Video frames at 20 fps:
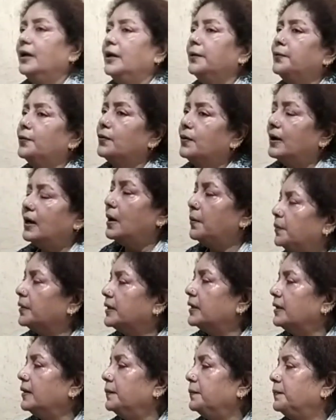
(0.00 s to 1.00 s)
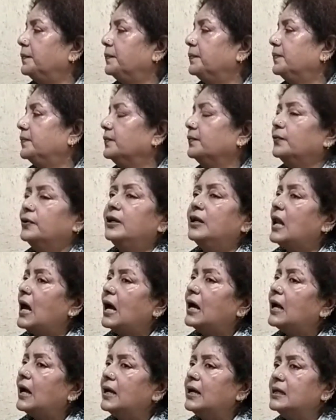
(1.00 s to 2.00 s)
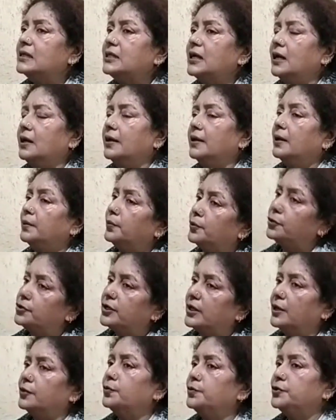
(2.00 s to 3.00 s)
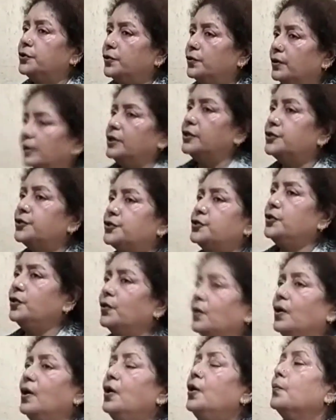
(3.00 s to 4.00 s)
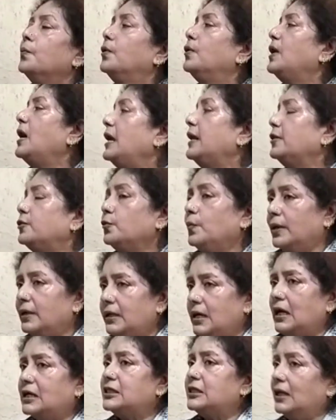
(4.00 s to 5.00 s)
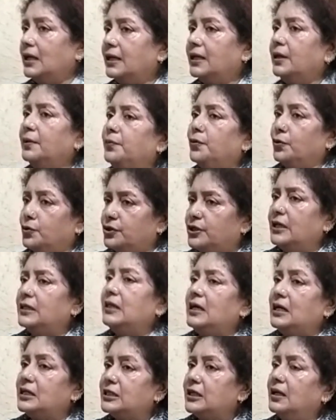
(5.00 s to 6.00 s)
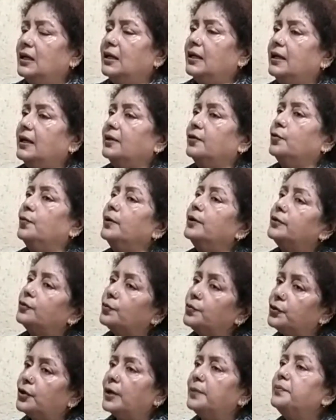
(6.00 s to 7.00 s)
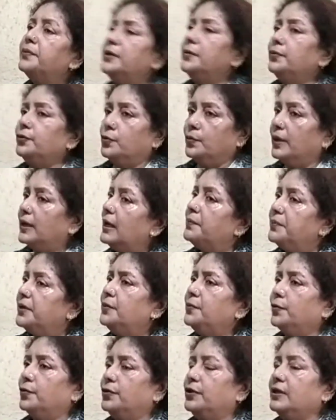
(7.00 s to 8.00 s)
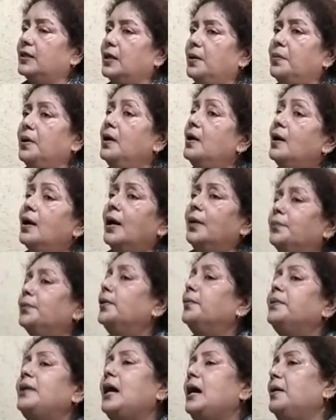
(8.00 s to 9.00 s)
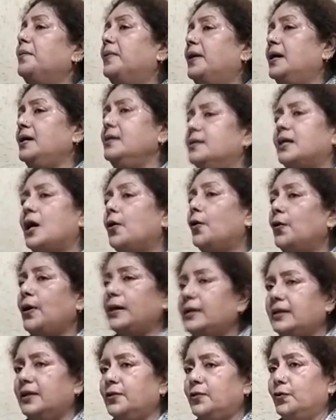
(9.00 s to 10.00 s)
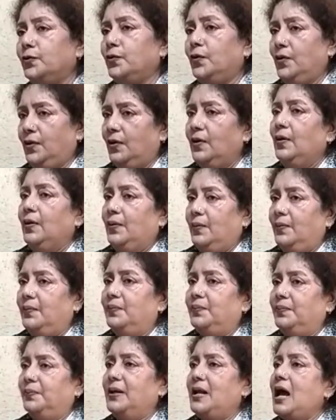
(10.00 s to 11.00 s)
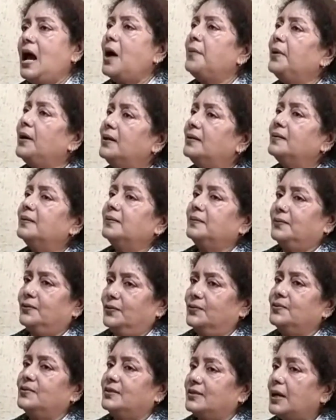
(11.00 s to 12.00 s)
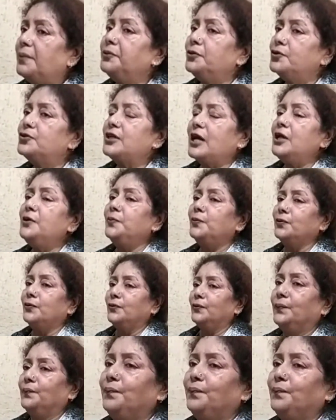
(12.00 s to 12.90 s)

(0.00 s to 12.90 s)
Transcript: এবং আমাকে উনি না খাইয়ে ছাড়লেন বললো যে না তুমি যখন এসছো বললো আরে তোমার কি আশা লাগে ভোট চাইতে আশা লাগে তোমার তুমি তো এমনি তোমাকে এমনি ভোট দিতাম আমি বললাম না ভাই তাও একটা তো মানে আমার তো আমি তো চাইবো